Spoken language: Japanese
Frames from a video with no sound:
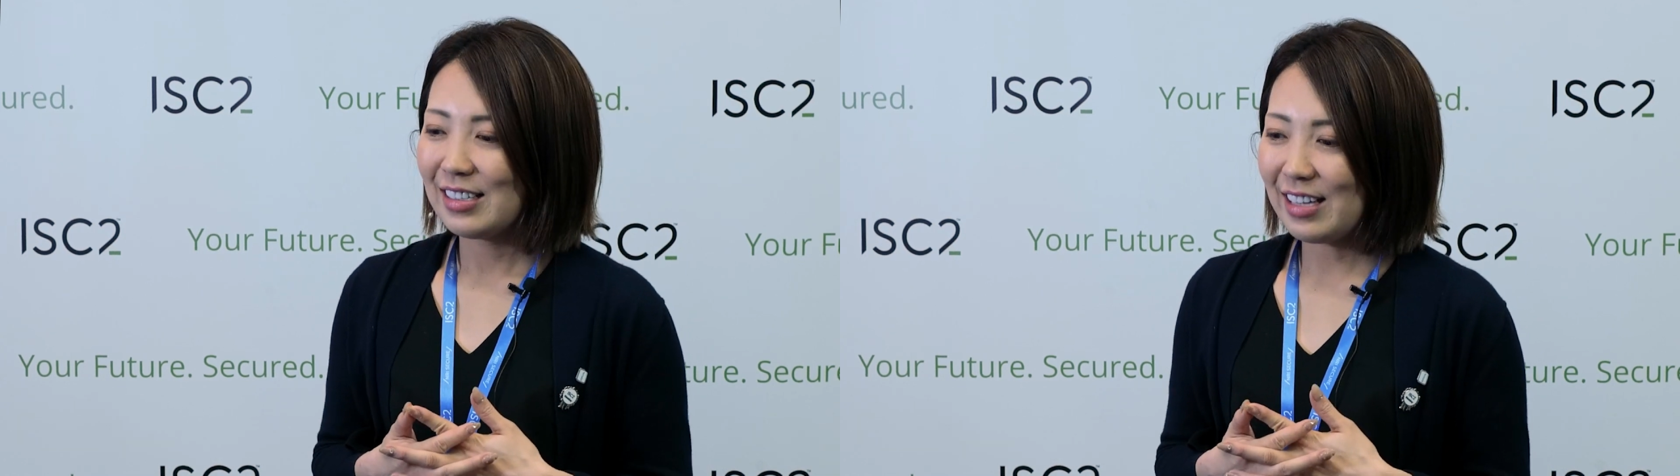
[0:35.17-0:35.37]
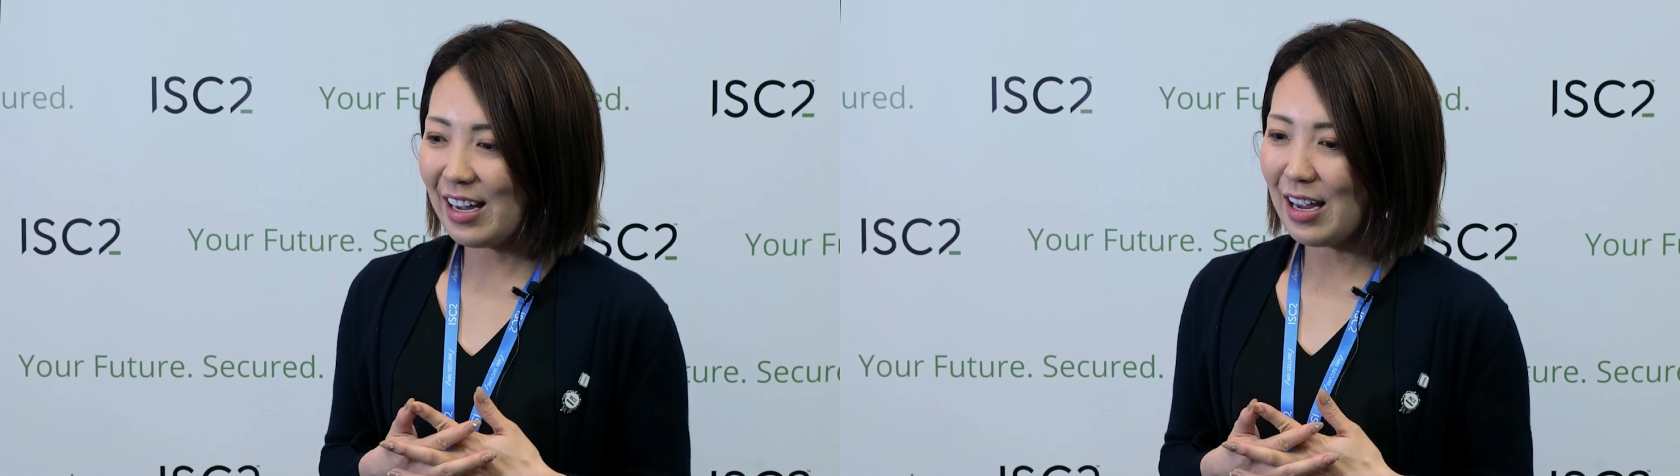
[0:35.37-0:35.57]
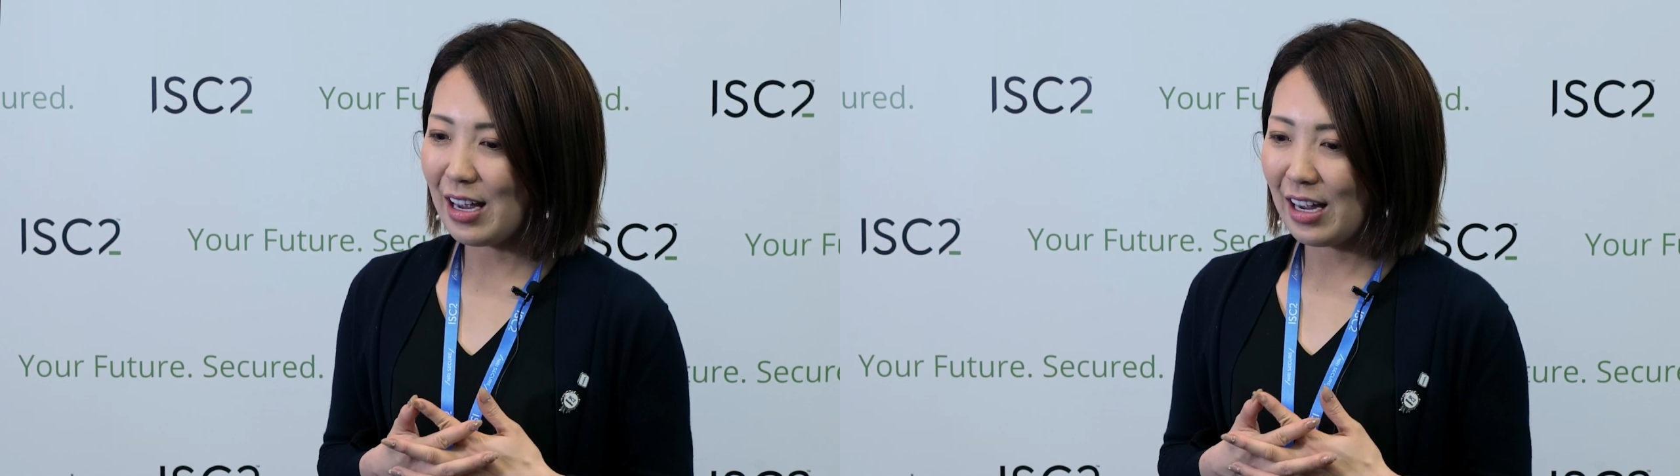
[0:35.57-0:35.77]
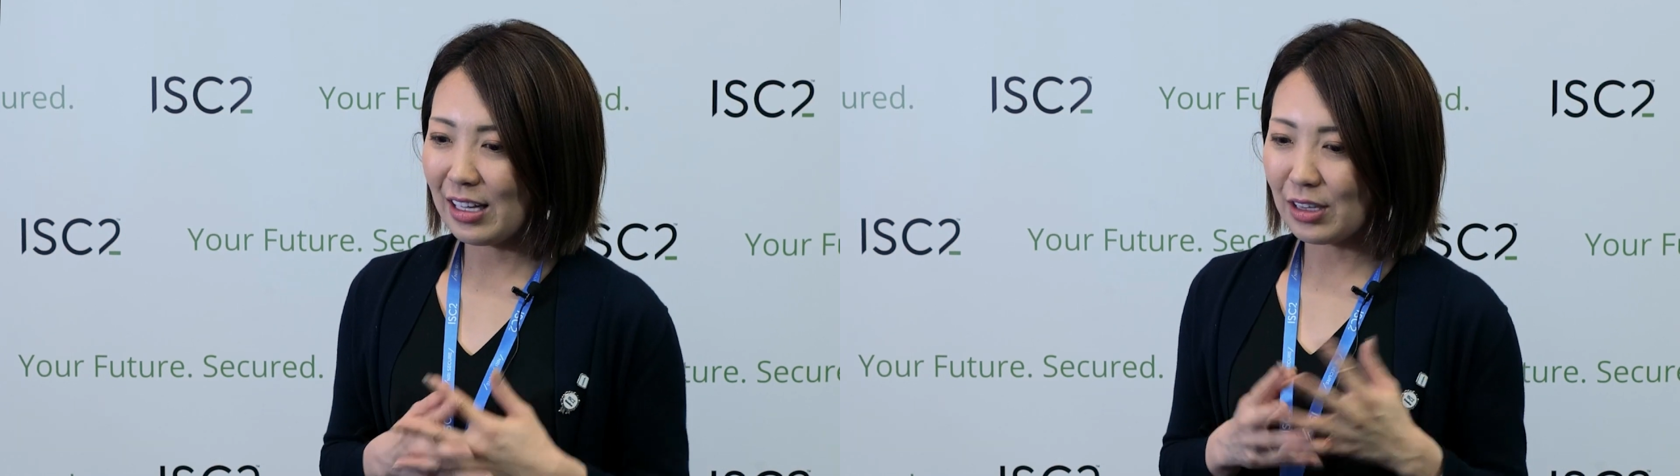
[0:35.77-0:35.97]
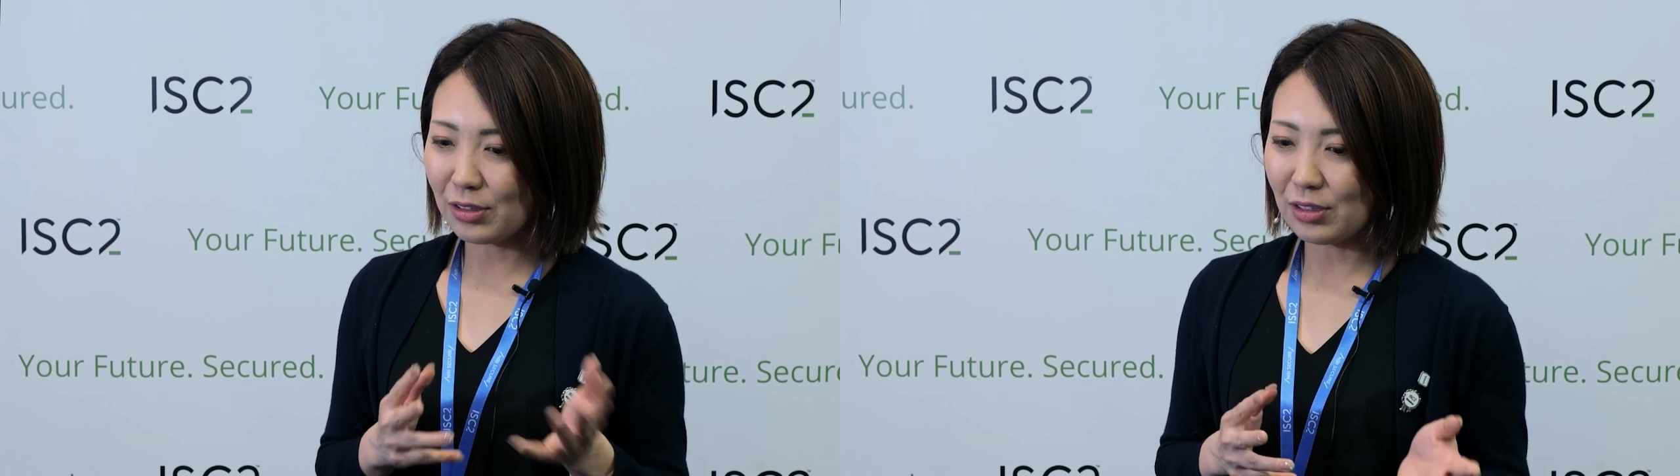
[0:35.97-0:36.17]
で、
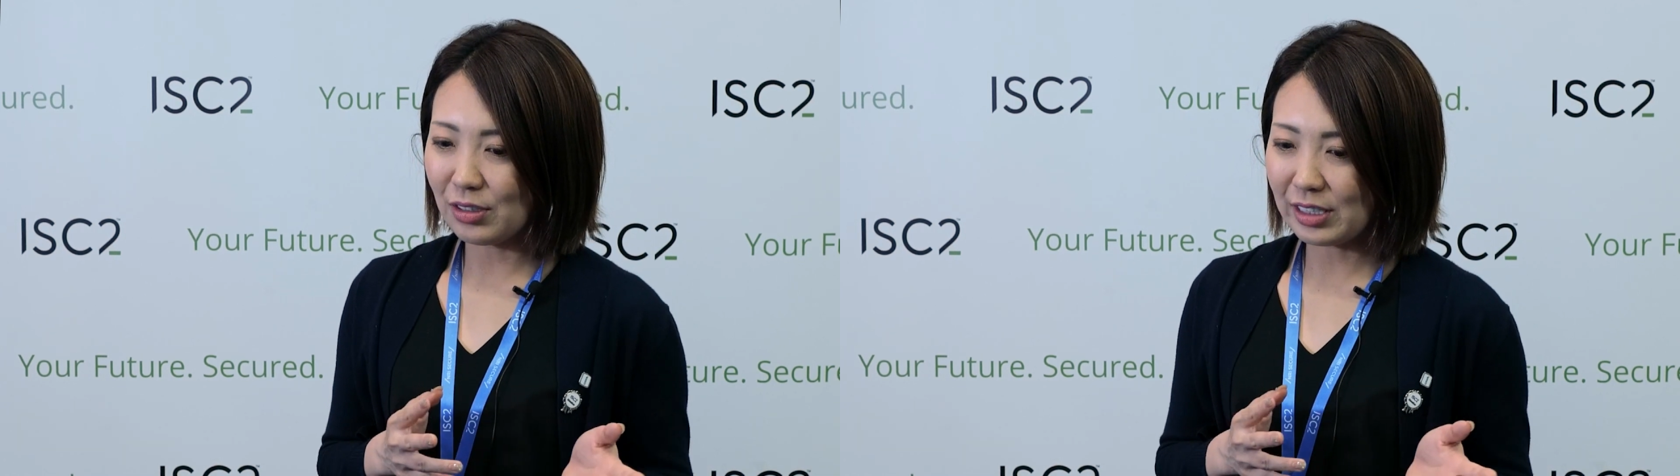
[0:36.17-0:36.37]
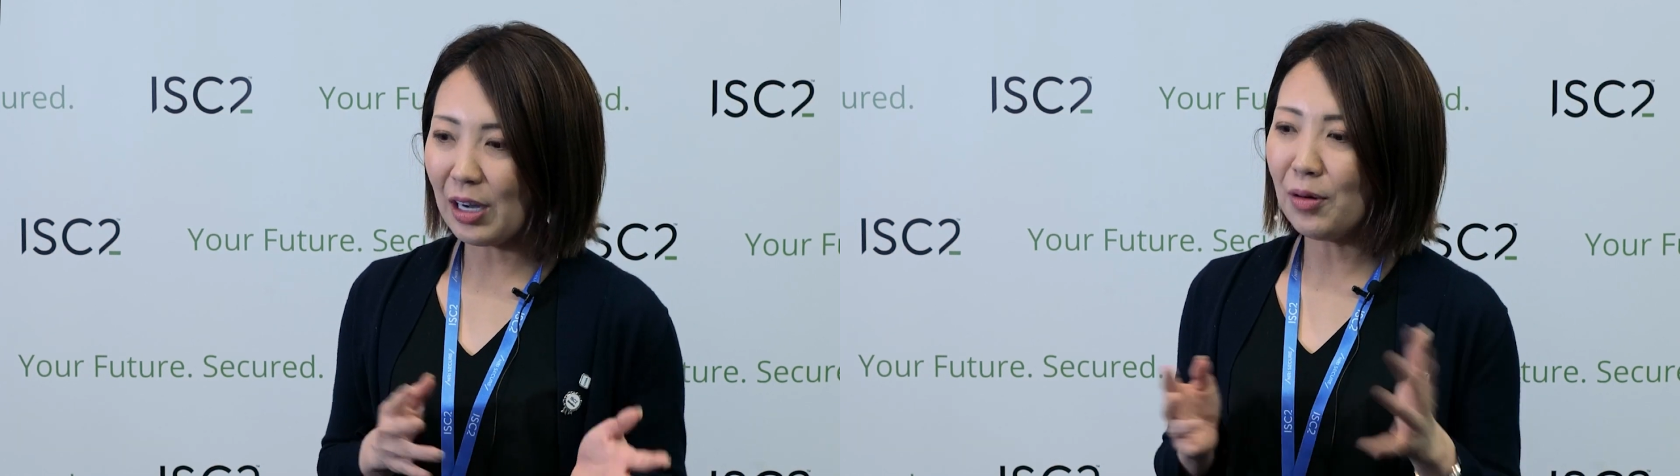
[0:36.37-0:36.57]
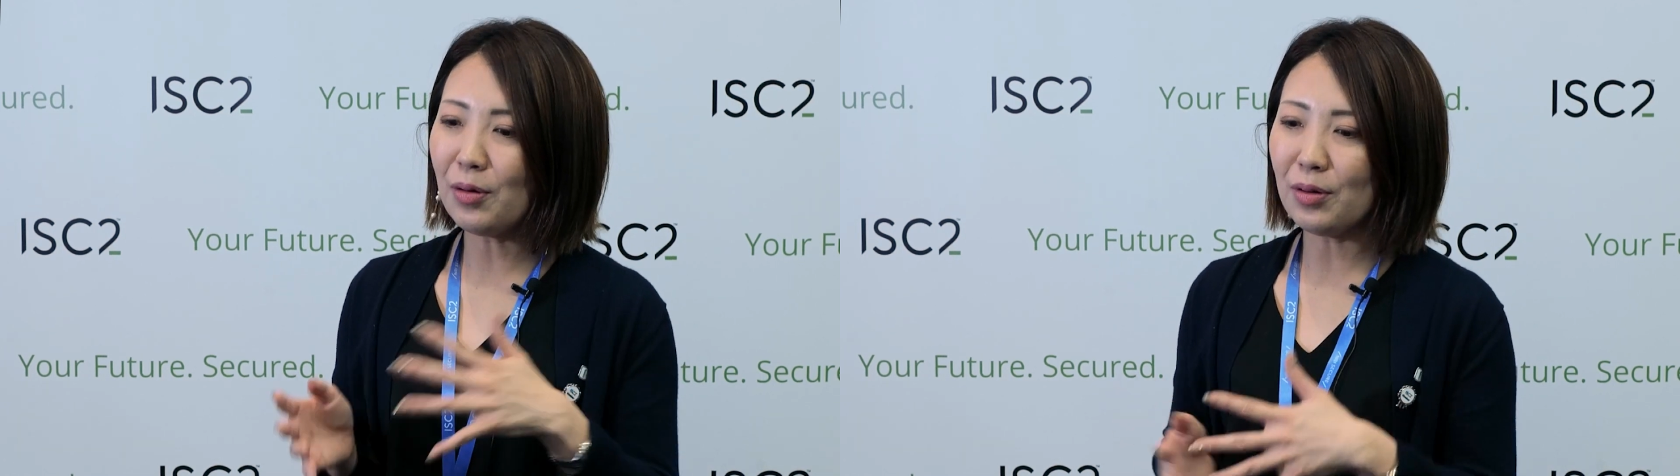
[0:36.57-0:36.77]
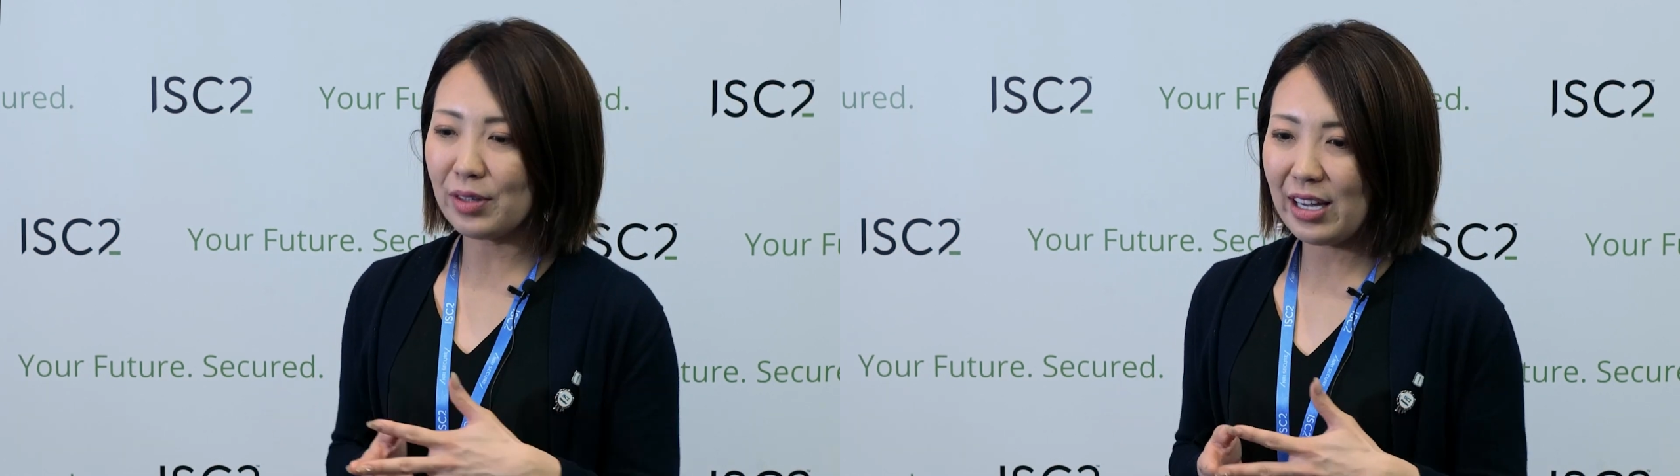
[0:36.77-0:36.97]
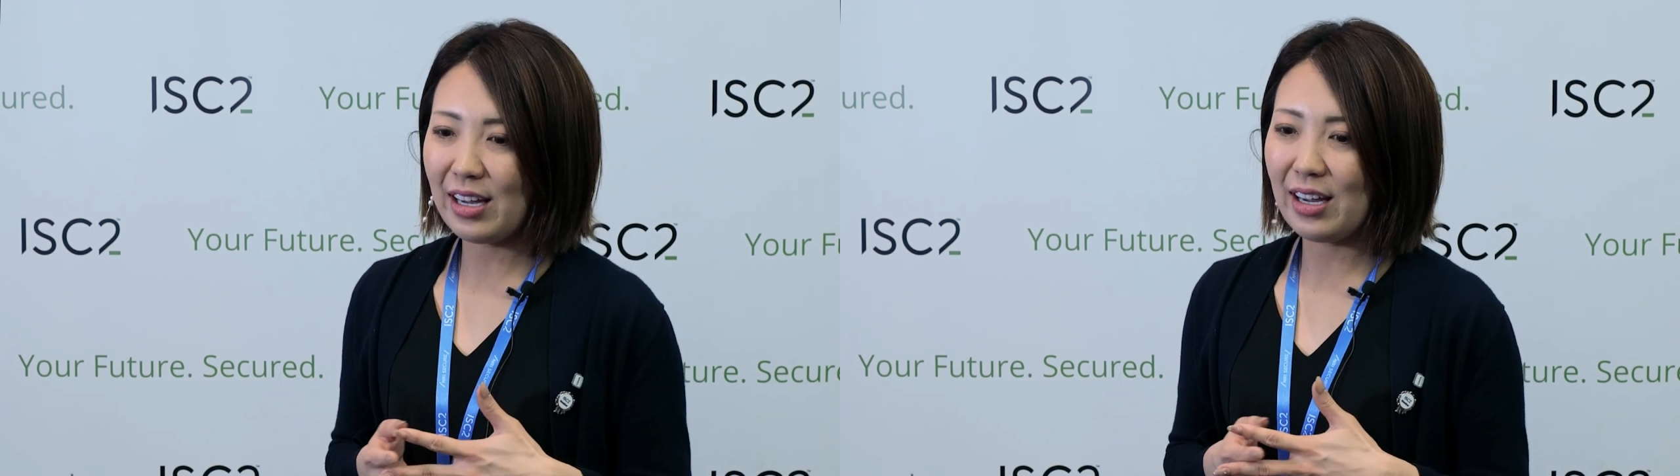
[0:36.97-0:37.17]
えと、他方
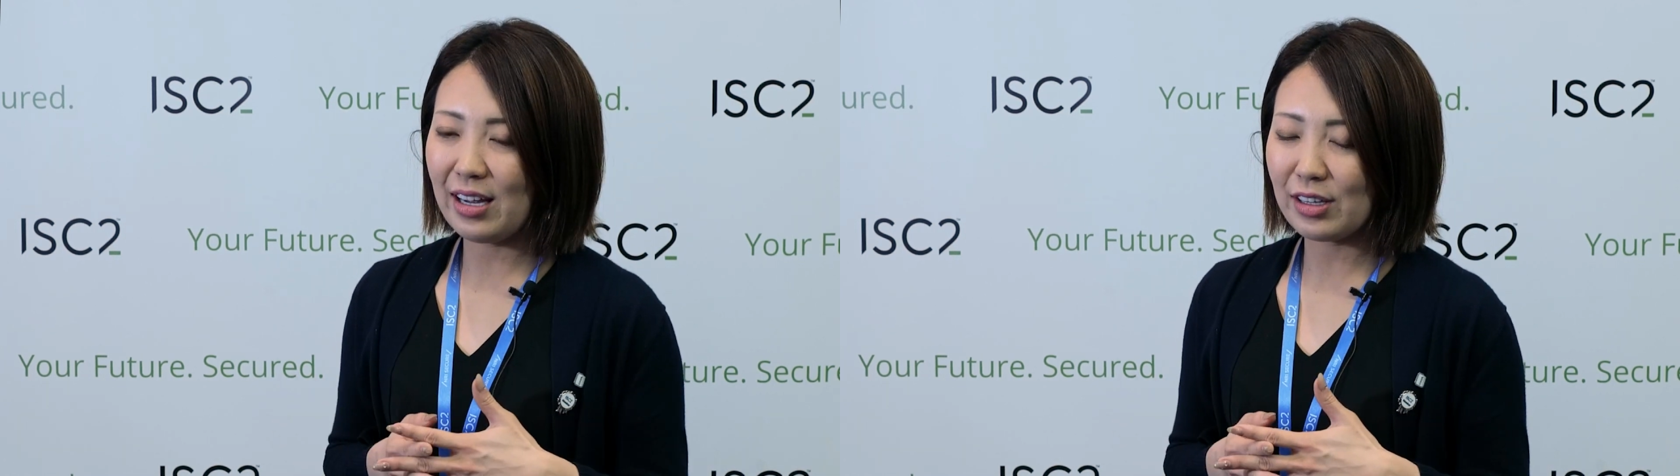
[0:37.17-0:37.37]
で、